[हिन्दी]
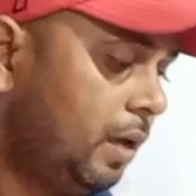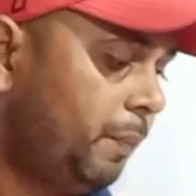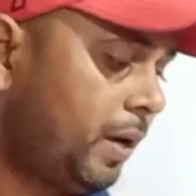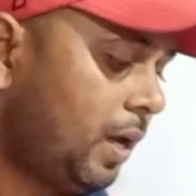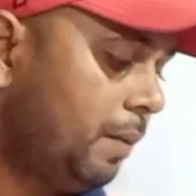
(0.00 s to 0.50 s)
नहीं
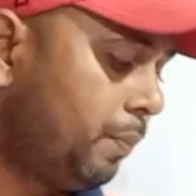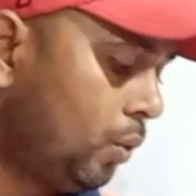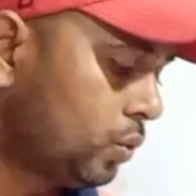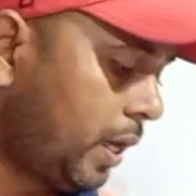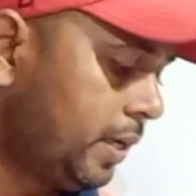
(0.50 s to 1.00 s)
पढ़ना है
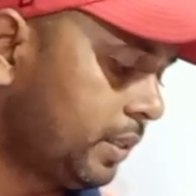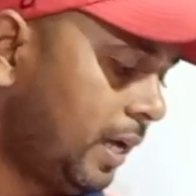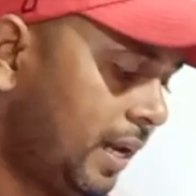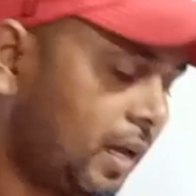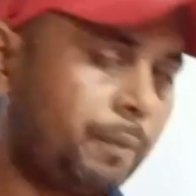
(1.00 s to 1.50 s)
बहुत सारे
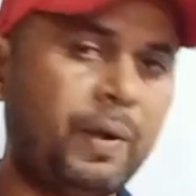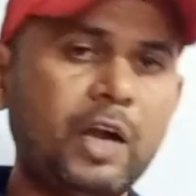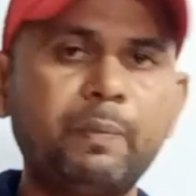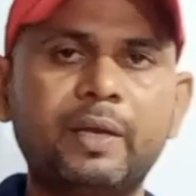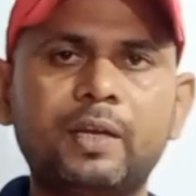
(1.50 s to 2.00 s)
लेसन अलग अलग
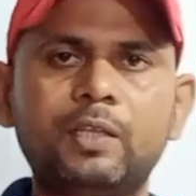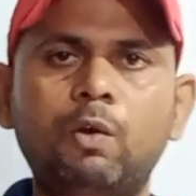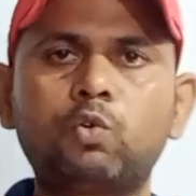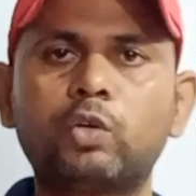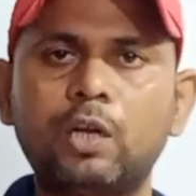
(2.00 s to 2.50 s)
पार्ट में करके
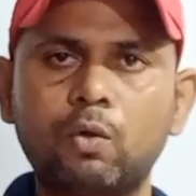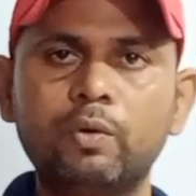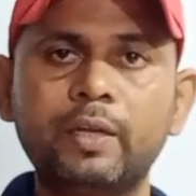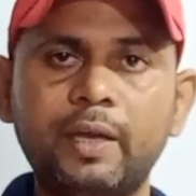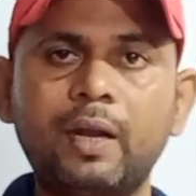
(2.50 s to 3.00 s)
दिया और टोटल
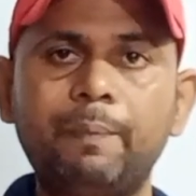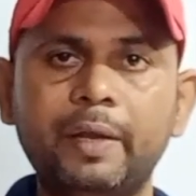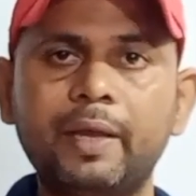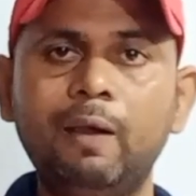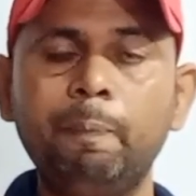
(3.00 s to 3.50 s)
काउंटिंग करना
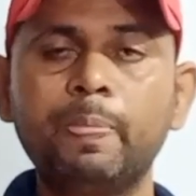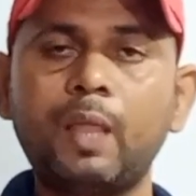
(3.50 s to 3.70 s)
पड़ेगा